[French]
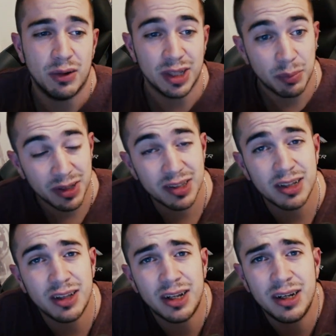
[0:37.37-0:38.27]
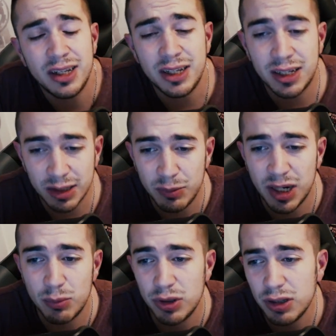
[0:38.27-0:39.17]
euh, on a presque atteint les
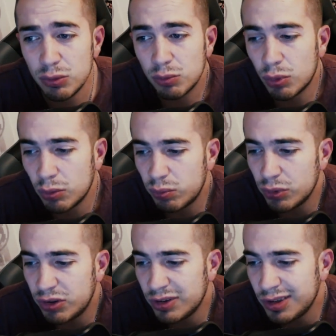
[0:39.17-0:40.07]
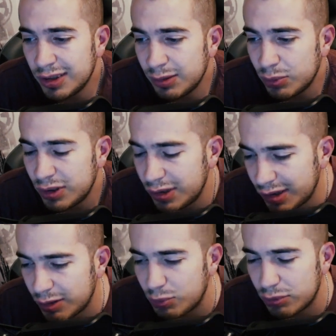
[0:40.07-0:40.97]
4000 abonnés. Donc bon, petit, petite
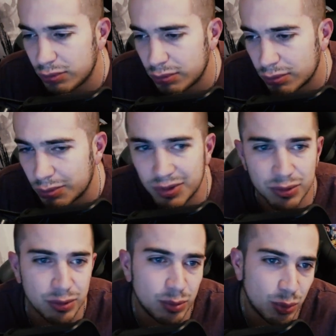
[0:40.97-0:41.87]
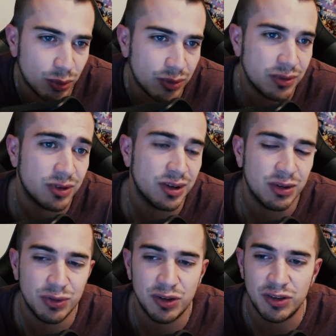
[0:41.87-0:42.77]
déception parce que bon, on
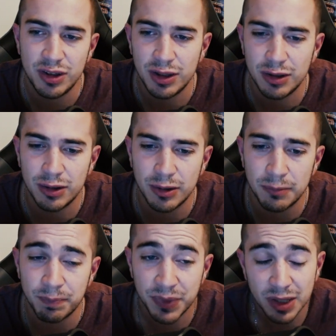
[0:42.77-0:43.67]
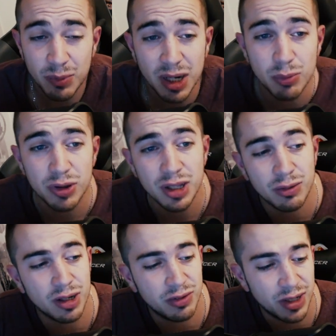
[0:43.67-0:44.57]
s'était fixé 4000 euh, abonnés
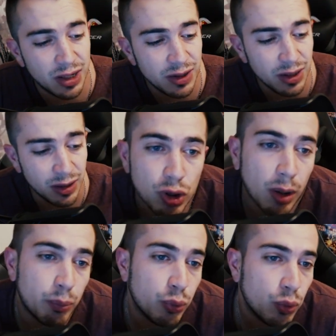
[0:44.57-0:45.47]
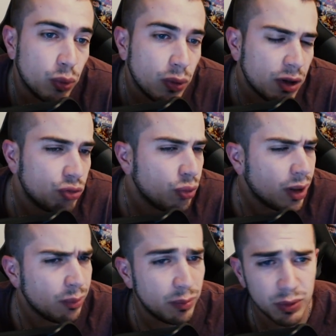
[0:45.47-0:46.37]
avant la fin de l'année. Ça peut être
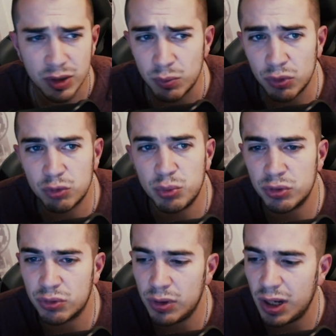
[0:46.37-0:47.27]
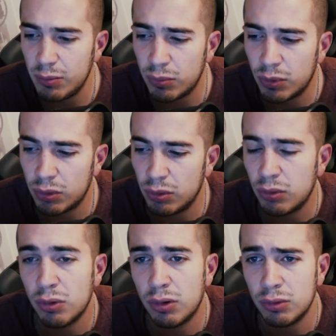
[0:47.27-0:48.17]
jouable, mais honnêtement, je pense que là, il me manque
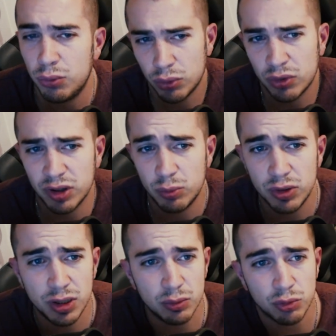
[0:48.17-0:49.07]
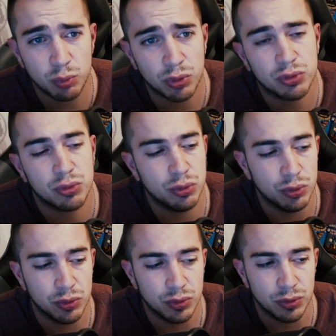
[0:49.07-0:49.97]
encore 200 abonnés. Donc je pense
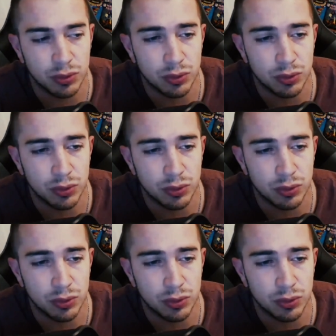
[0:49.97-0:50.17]
que